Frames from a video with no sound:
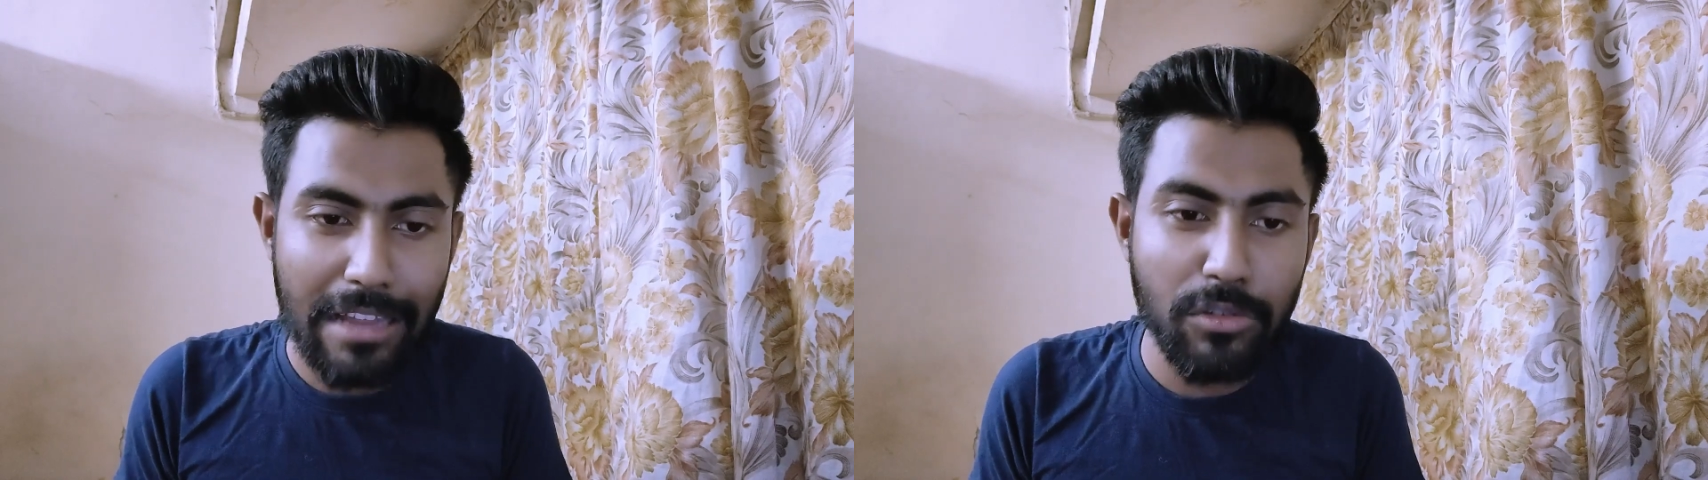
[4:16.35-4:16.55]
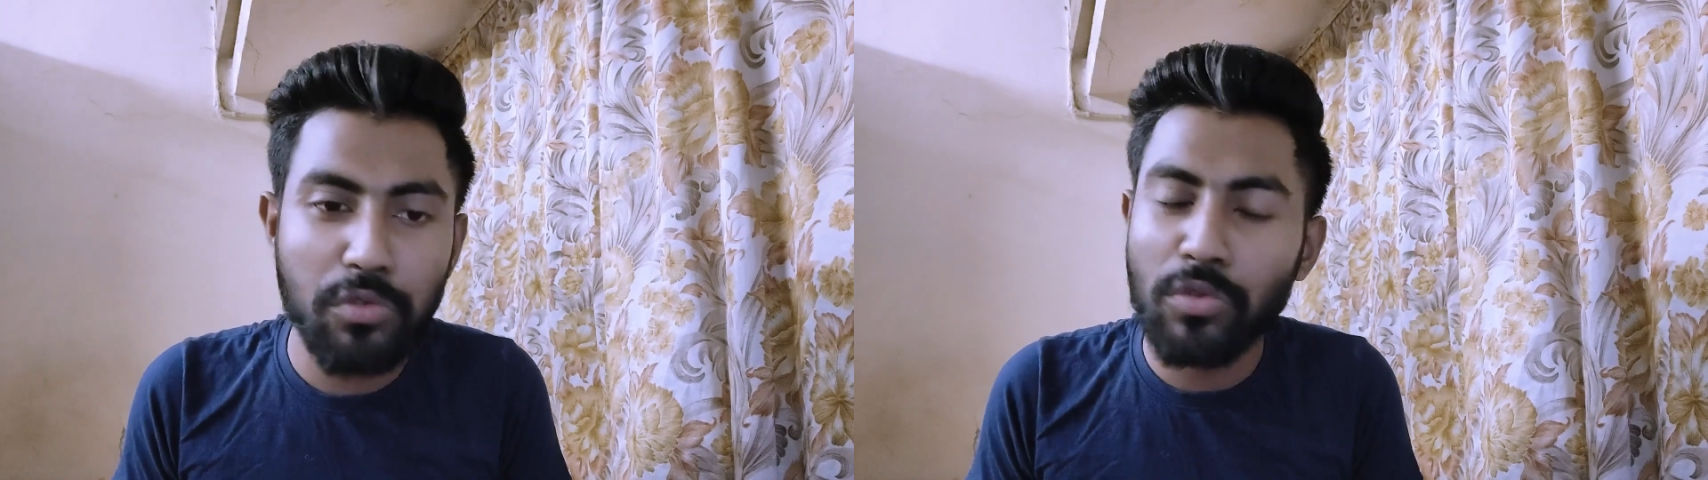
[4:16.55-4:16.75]

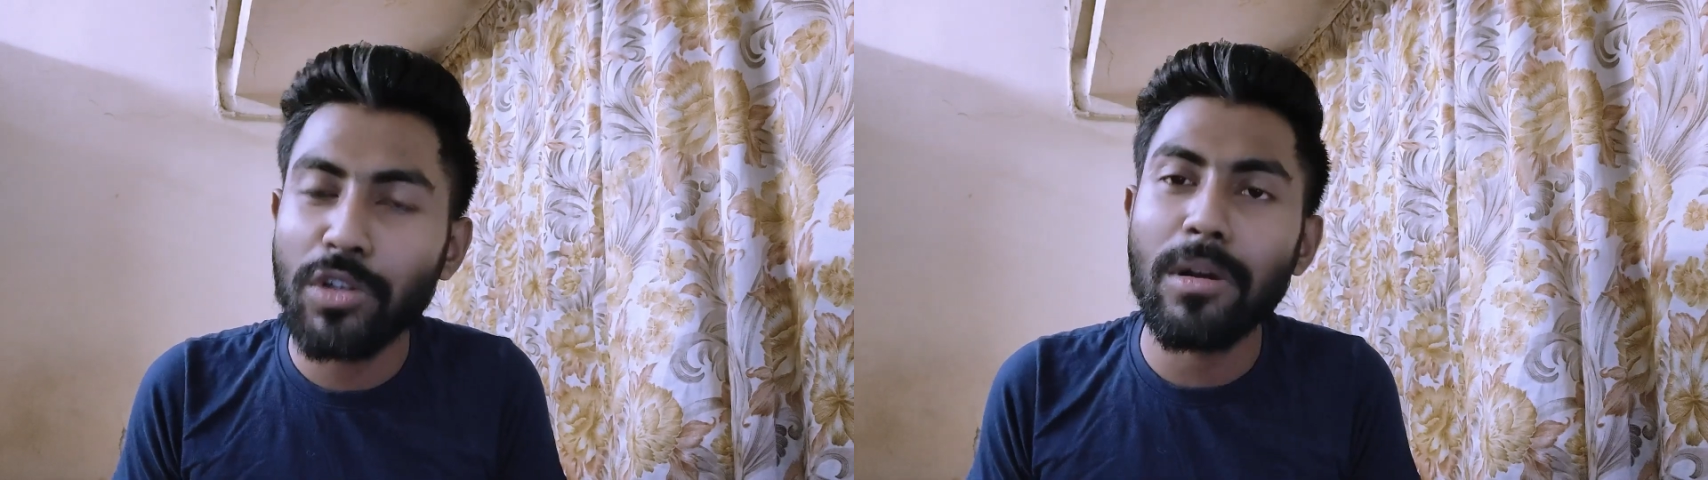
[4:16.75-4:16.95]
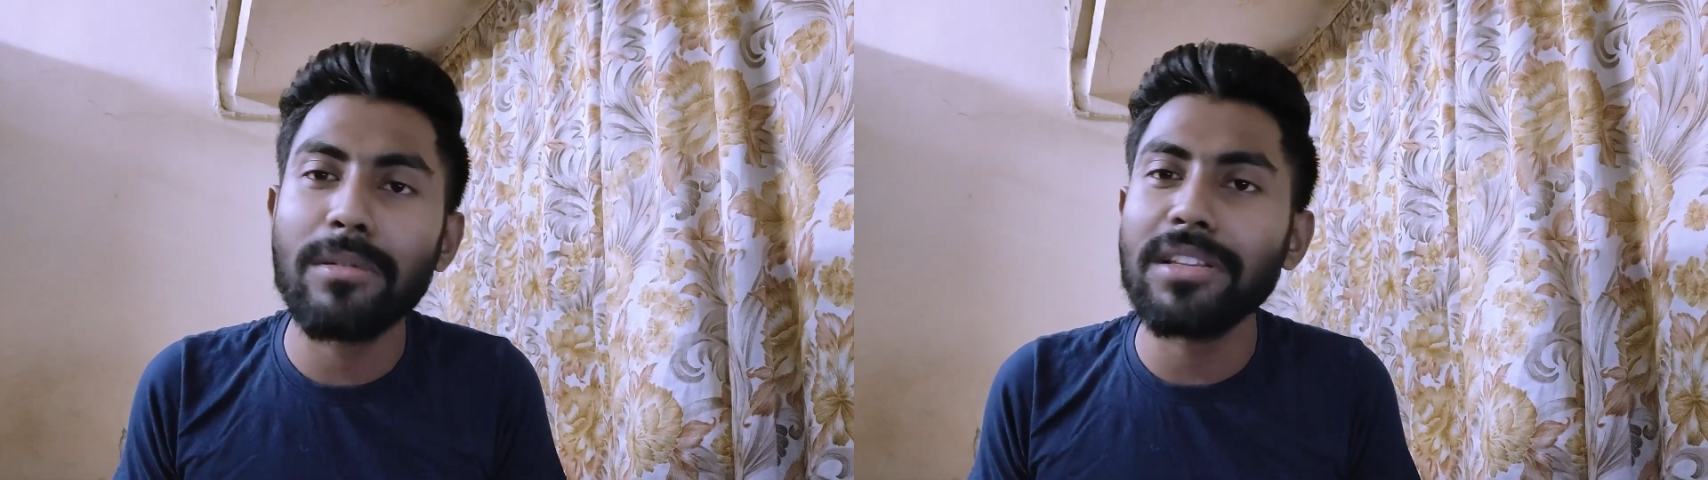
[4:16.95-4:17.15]
এত
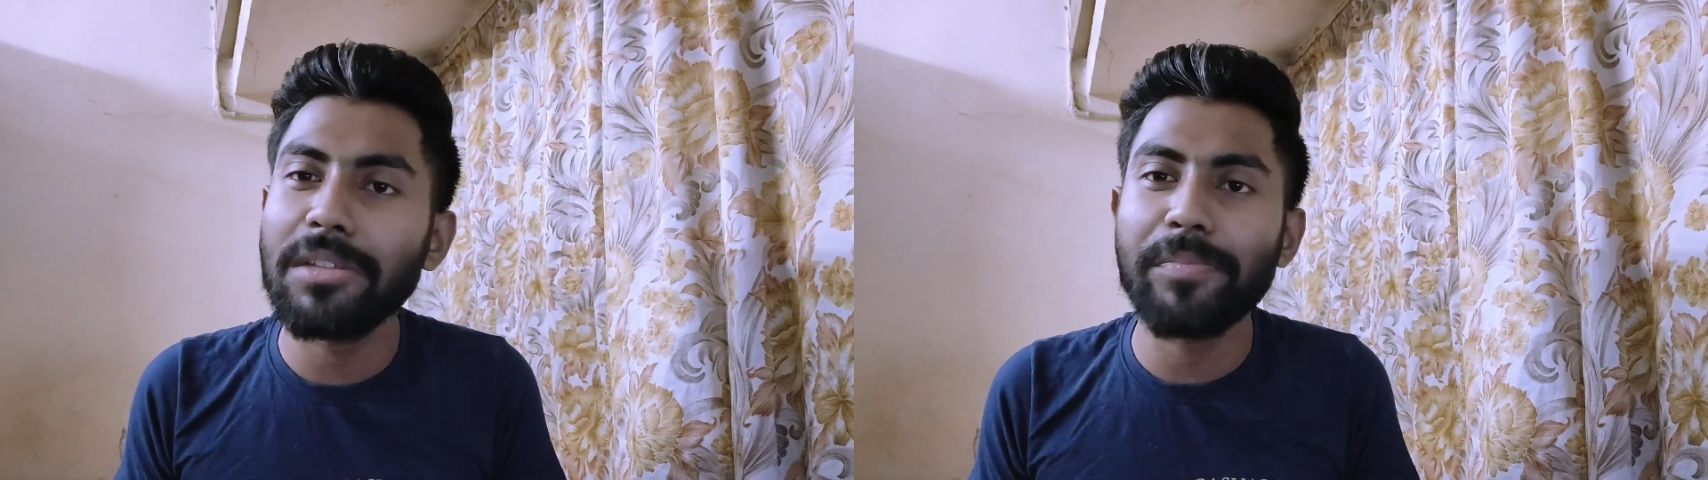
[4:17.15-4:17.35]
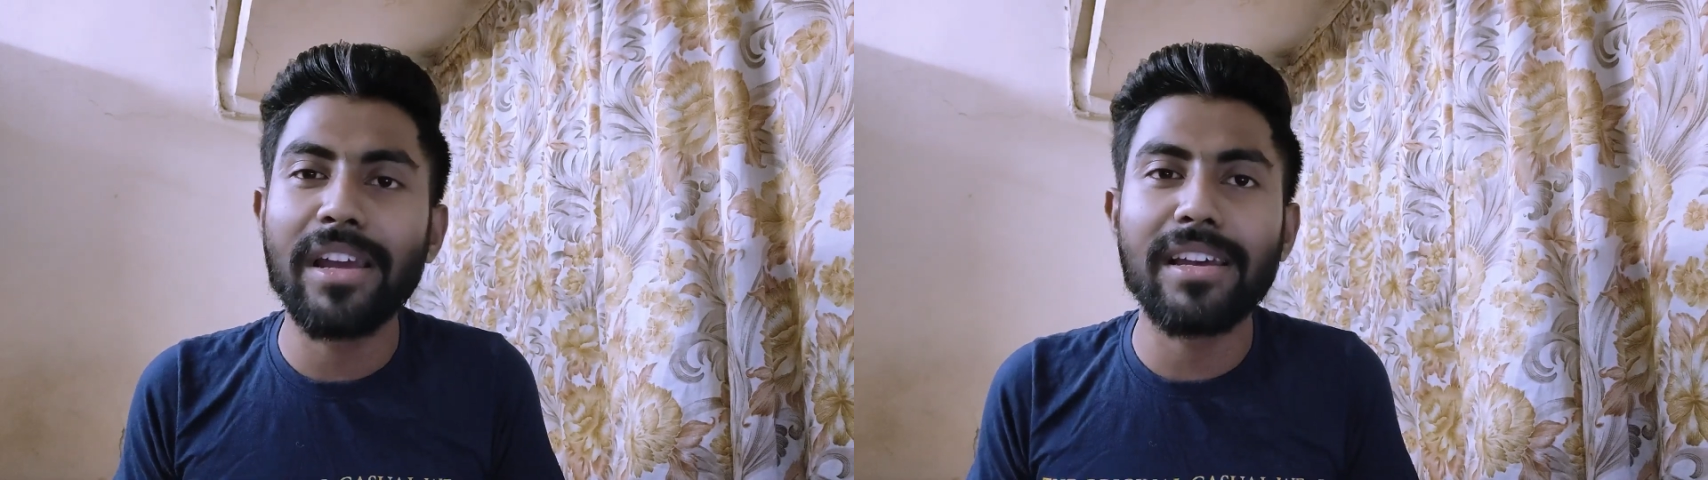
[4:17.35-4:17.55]
সুন্দরভাবে
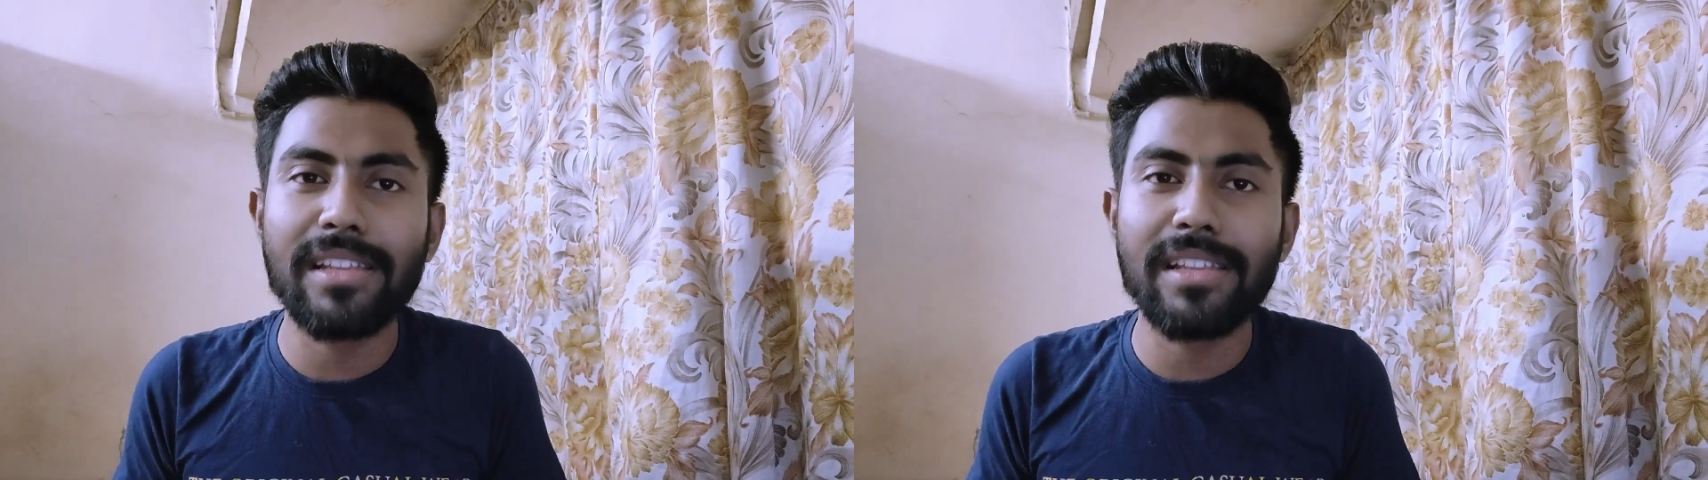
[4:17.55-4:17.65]
দিতিপ্রিয়াকে